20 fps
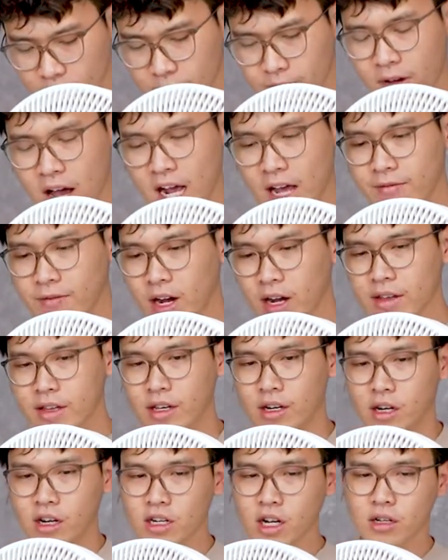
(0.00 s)
và cái phần
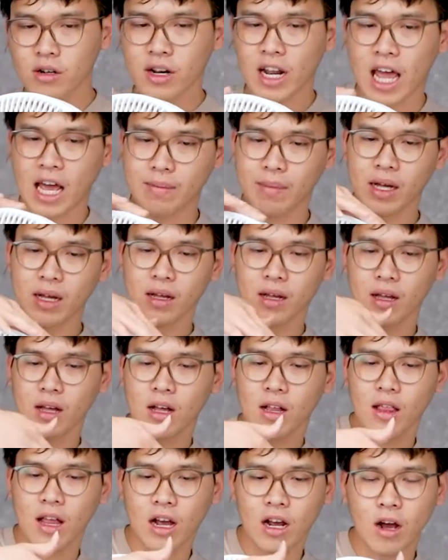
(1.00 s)
nhựa nó được làm á
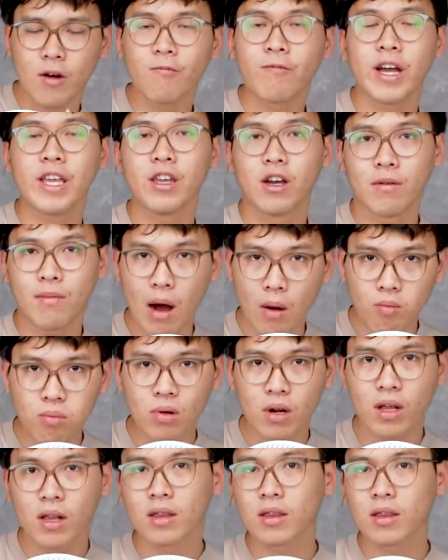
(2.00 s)
là không phải nhựa bóng